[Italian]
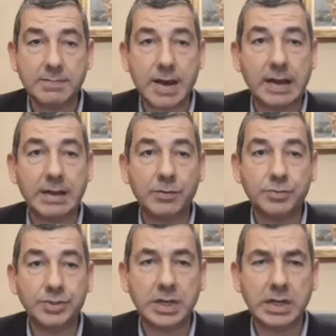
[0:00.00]
di male a
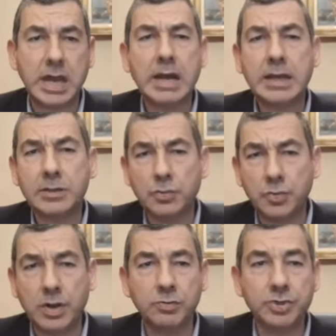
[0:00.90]
uscire anche
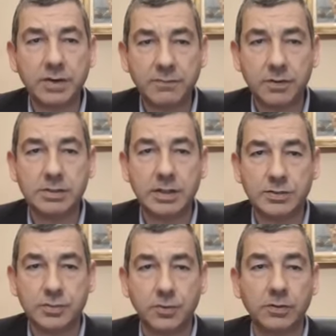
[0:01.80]
due o tre volte al
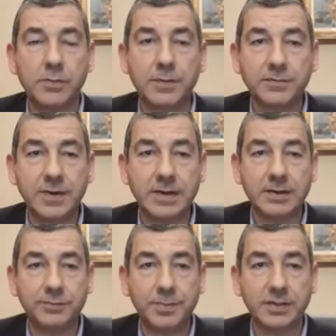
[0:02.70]
giorno per fare
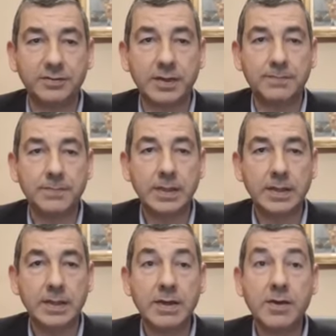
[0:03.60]
la spesa.
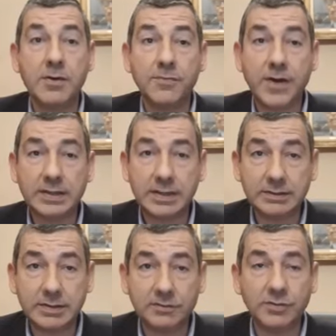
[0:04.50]
Fate
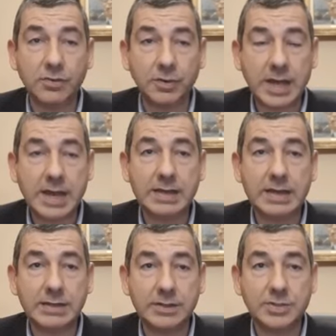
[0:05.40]
attenzione
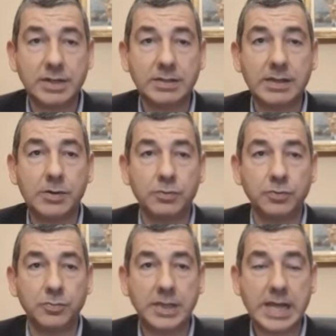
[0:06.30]
anche nei giardini
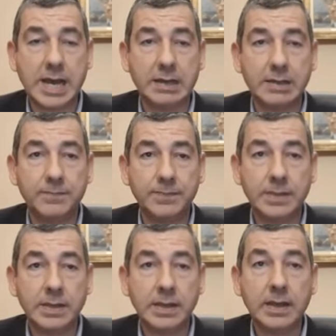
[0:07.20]
condominiali.
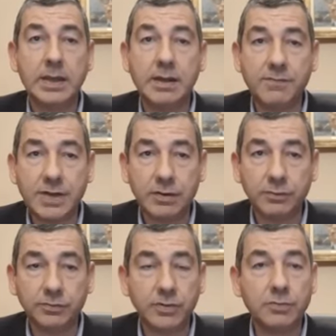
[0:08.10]
Il
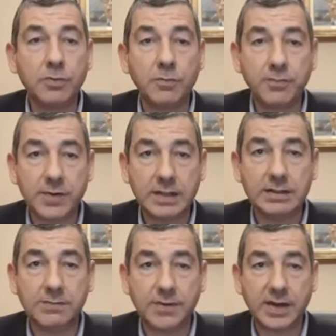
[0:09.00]
virus non fa
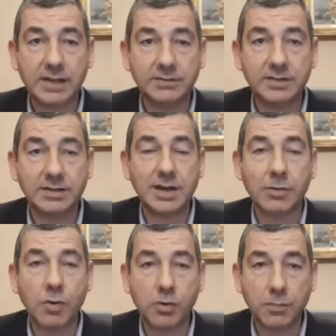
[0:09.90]
differenza tra
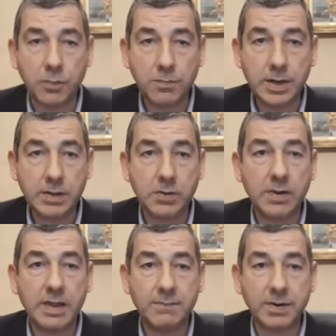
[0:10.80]
luogo
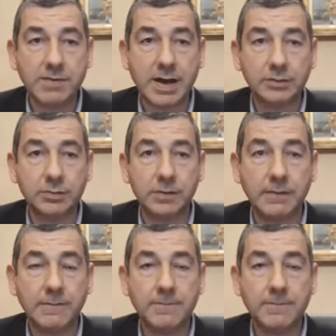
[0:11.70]
pubblico e privato.